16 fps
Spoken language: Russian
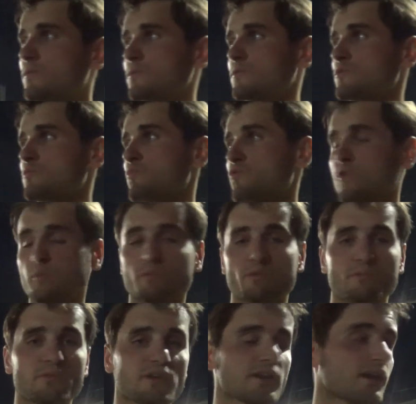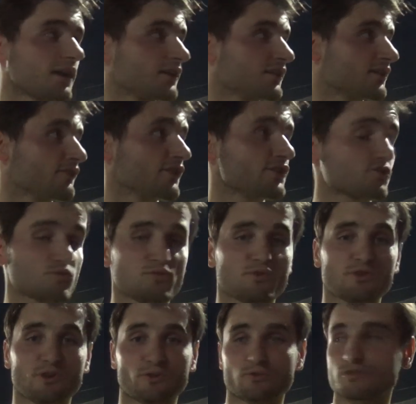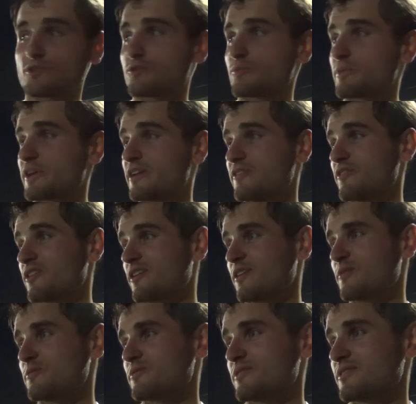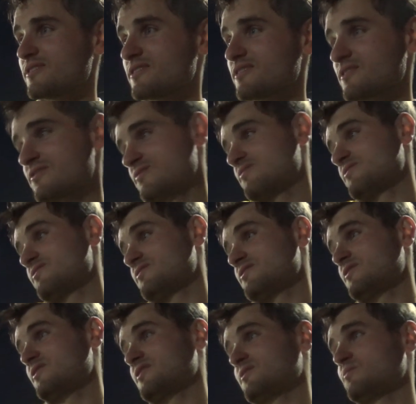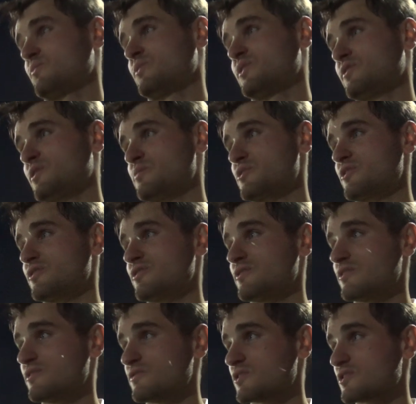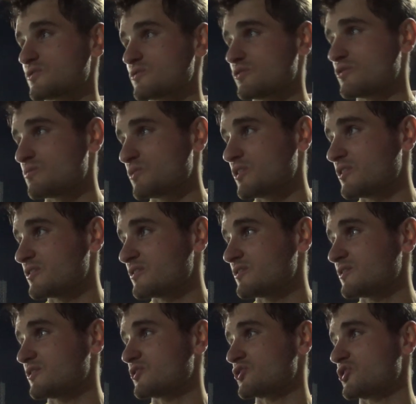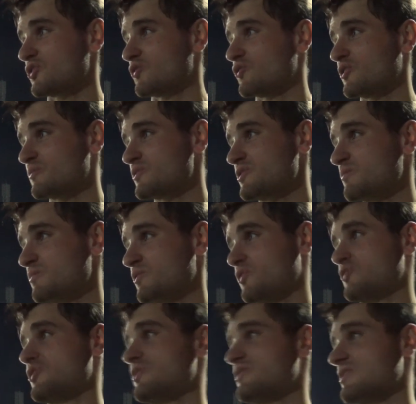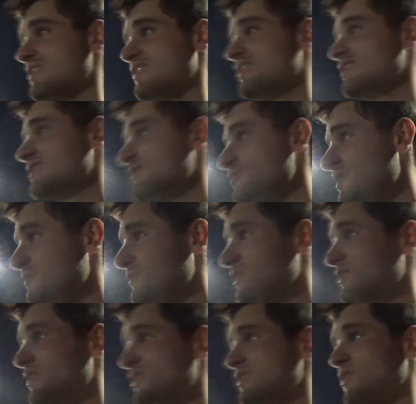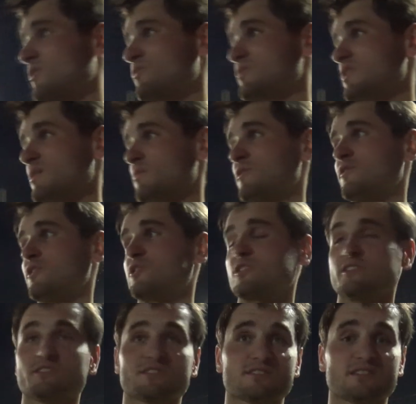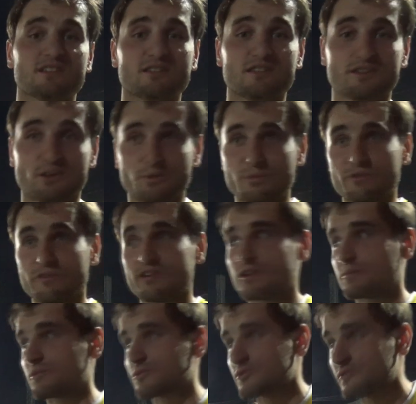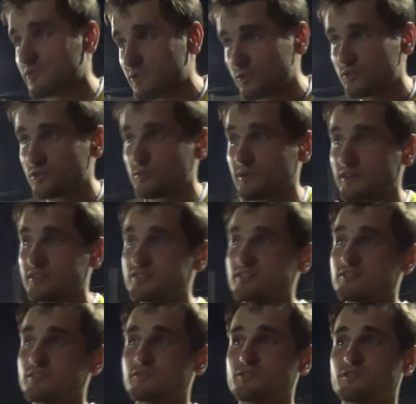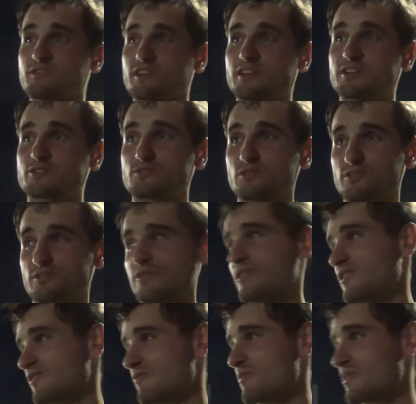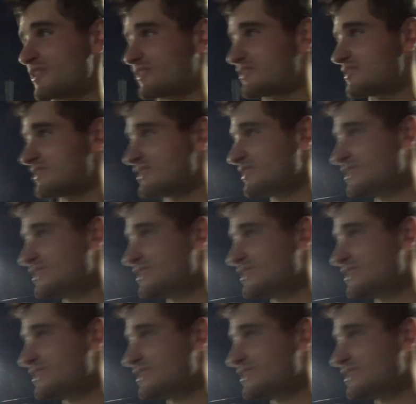Ну, с Муромом мы играли товарищескую игру за Купреева. Мы вообще не в сезоне были. Тяжело нам с ним было, честно, когда там команда тренируется, а мы вышли из-за стола, грубо говоря, после новогодних праздников, там, в феврале, что ли, в марте.